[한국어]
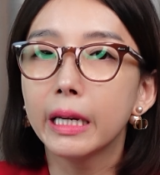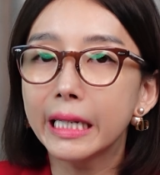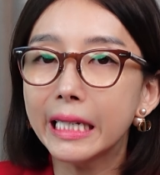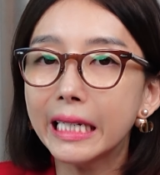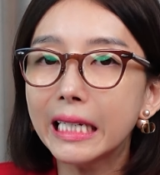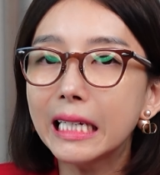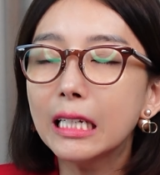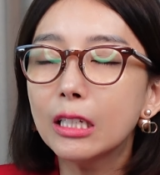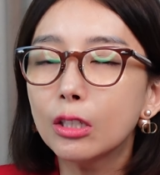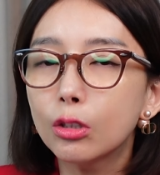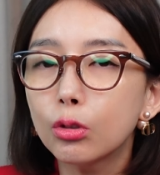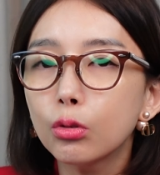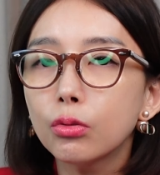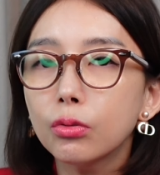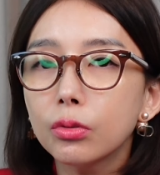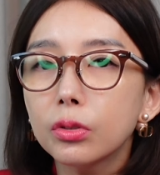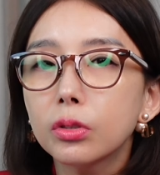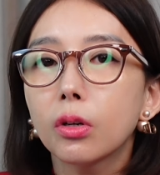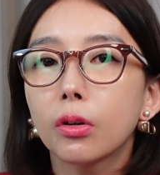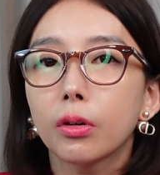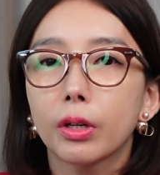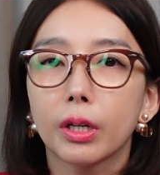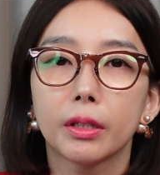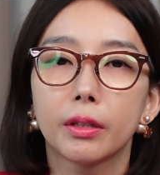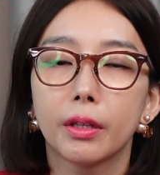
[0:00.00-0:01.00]

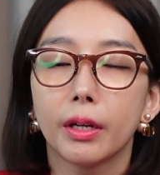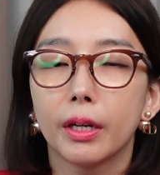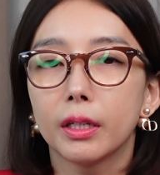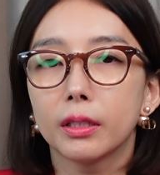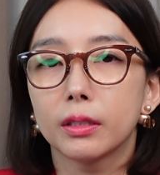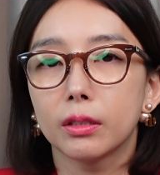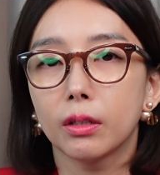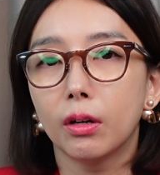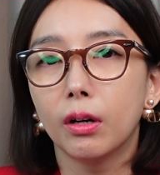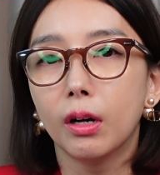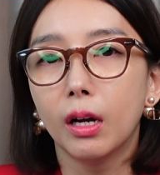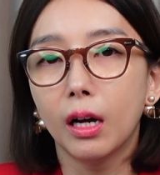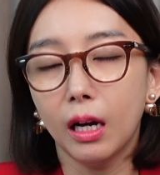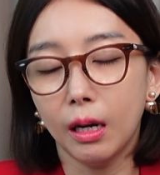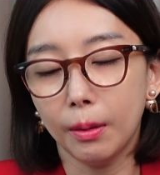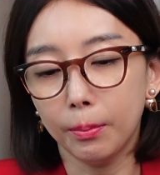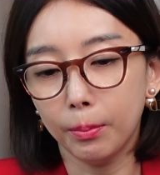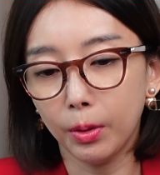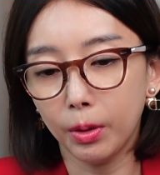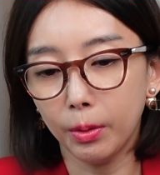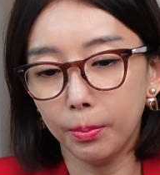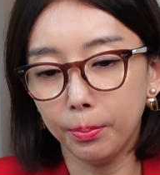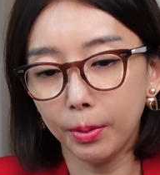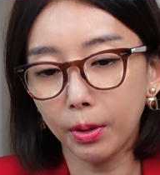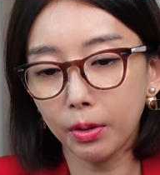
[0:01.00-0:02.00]
이준석에 대해서
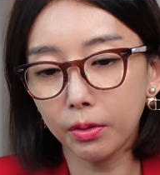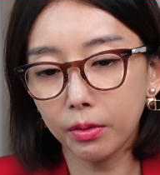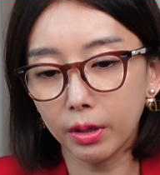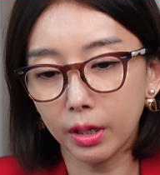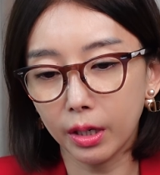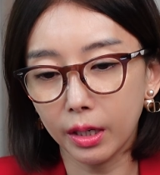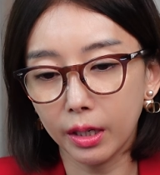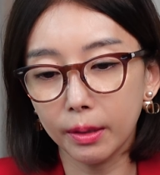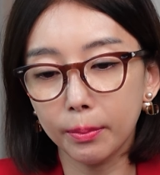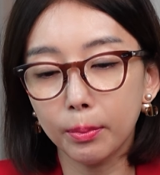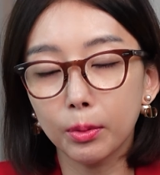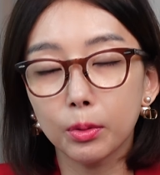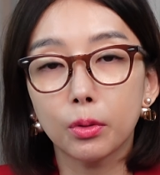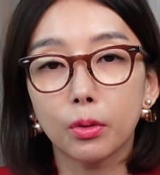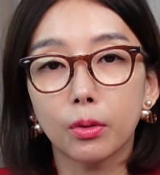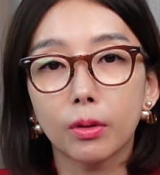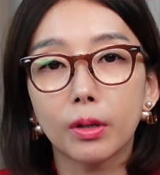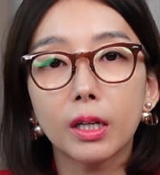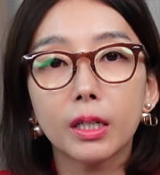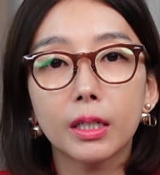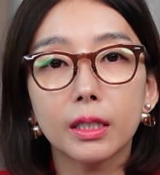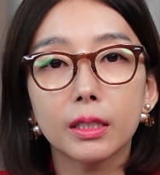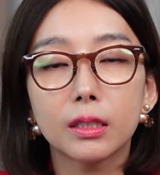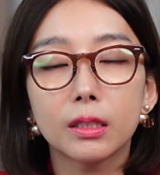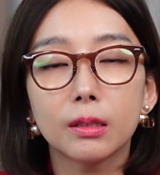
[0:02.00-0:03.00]
한번 평가해 보도록
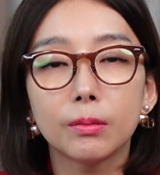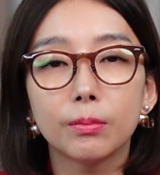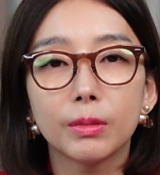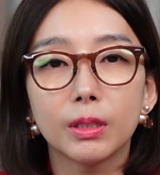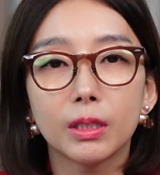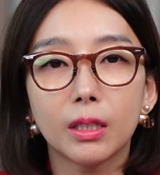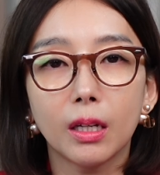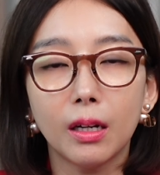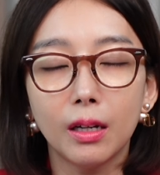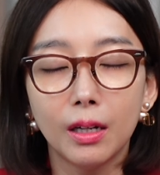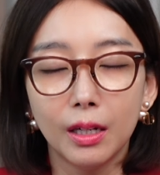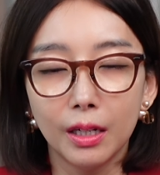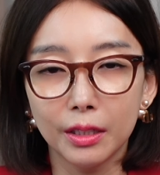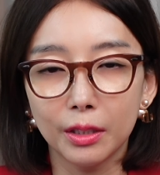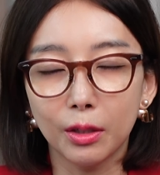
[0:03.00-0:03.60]
하겠습니다.